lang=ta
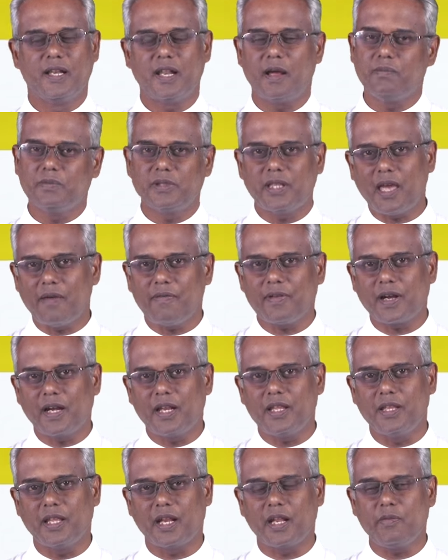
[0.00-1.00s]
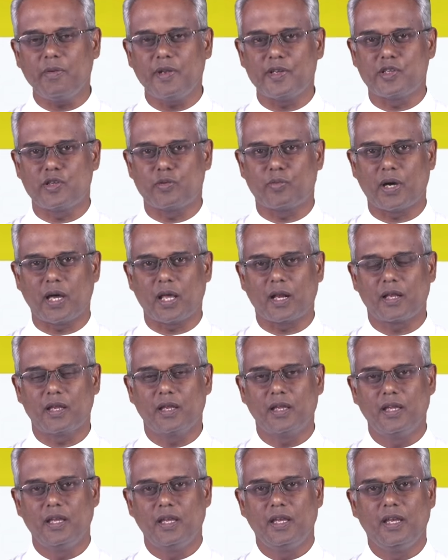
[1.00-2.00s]
நம் தேவைகளை நிறைவேற்றுவார்
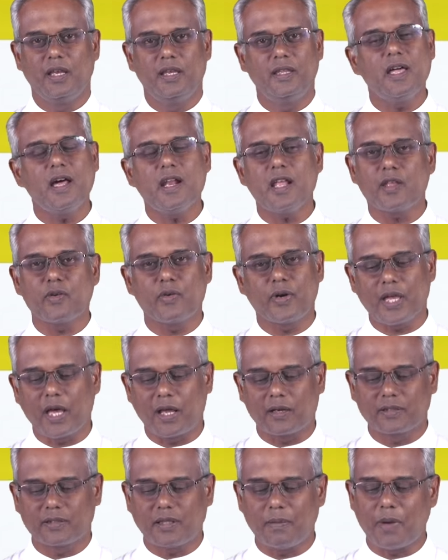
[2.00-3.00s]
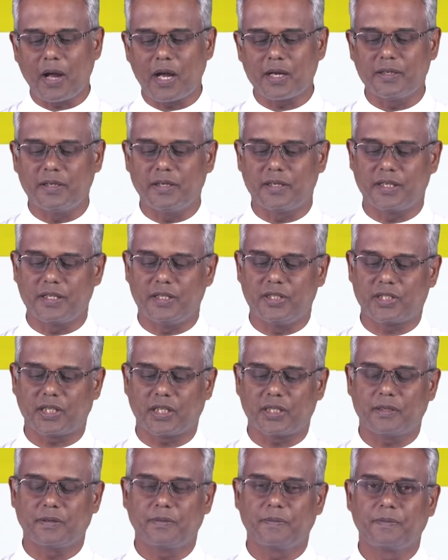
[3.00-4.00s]
இதுதான் அதனுடைய அர்த்தமாக
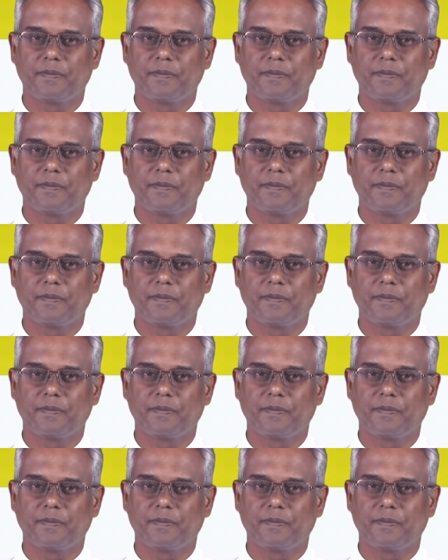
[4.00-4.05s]
இருக்கின்றது